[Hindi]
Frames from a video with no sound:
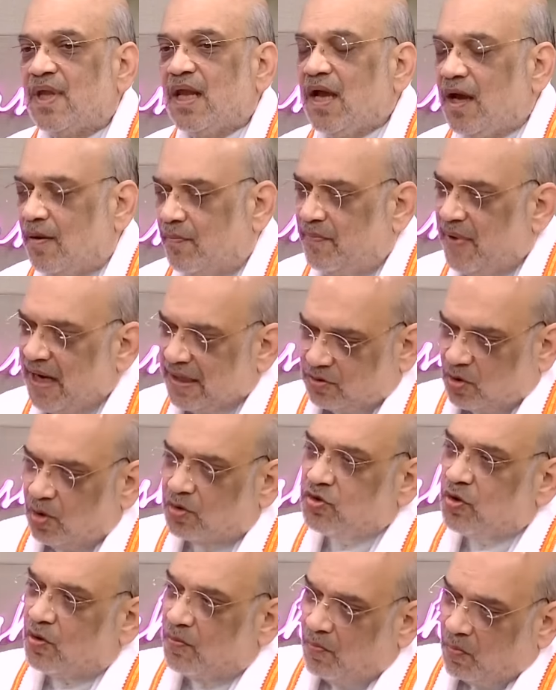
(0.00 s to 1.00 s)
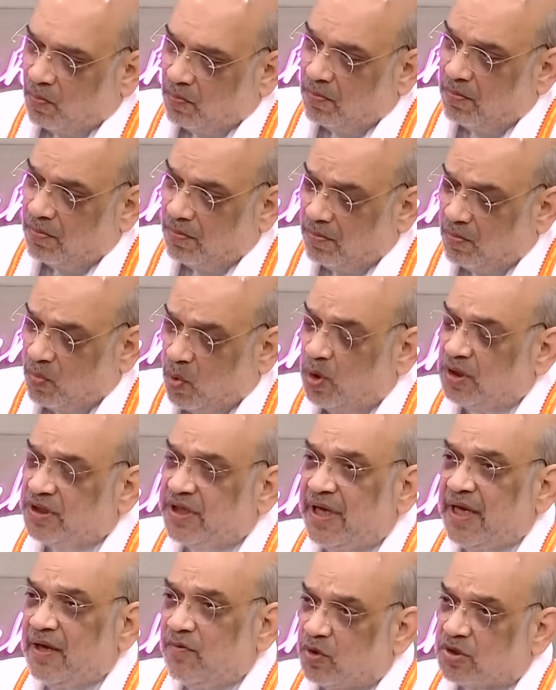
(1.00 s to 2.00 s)
अब मैं तो जो
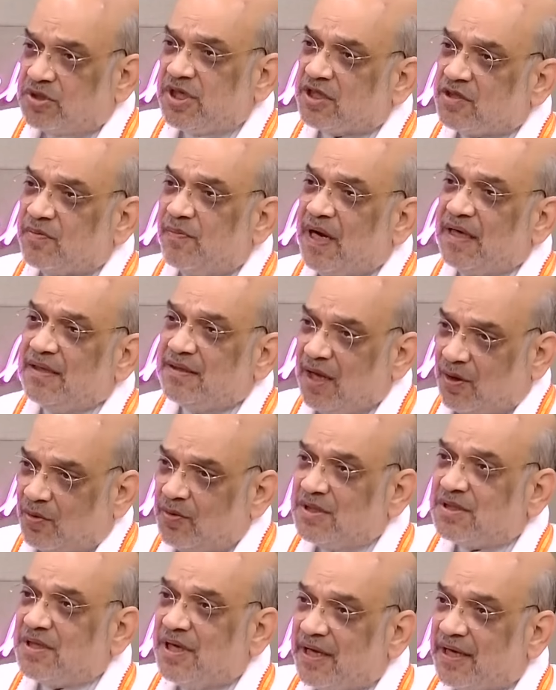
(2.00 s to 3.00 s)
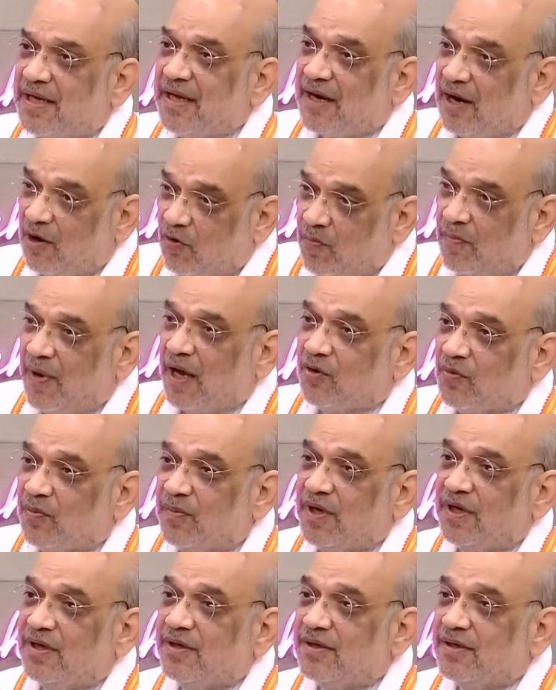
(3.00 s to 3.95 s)
बोलती है वो सच मानता हूँ इसलिए कह रहा हूँ मालूम नहीं